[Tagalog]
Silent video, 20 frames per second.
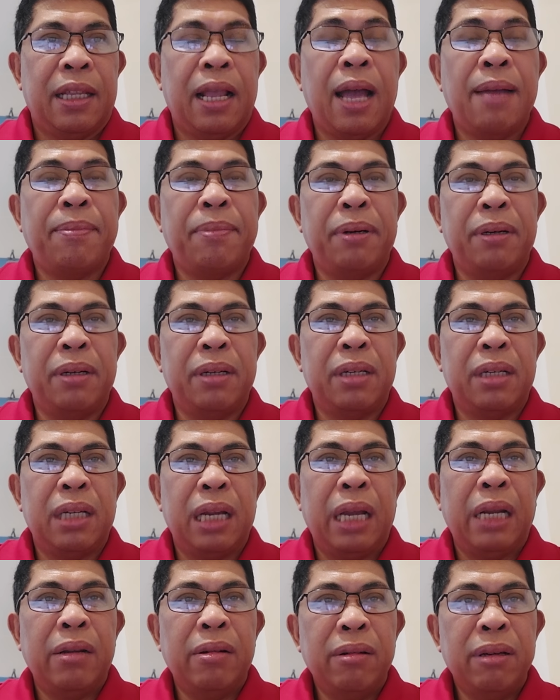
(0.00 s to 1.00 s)

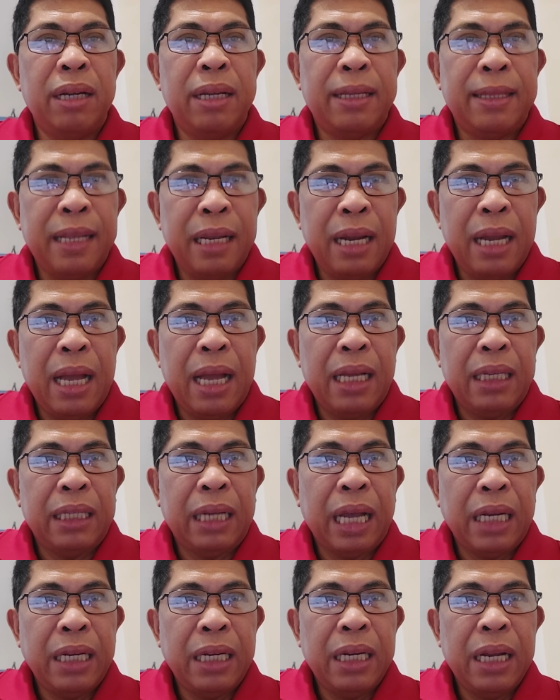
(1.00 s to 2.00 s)
Tapos, inulit
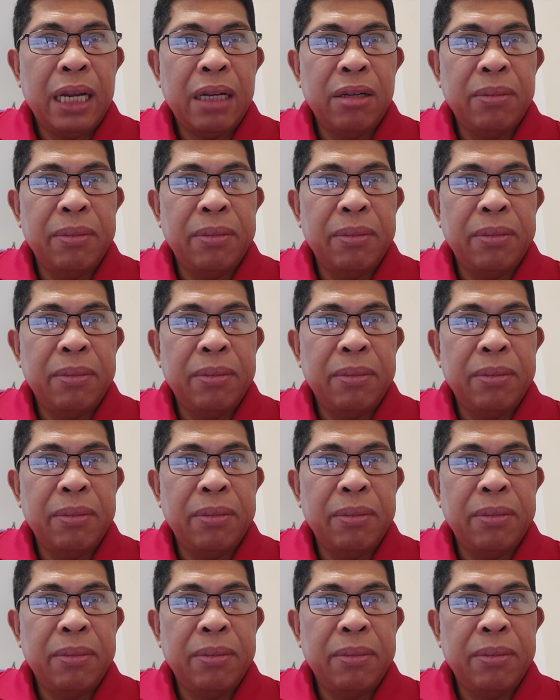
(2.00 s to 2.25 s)
nila kaninang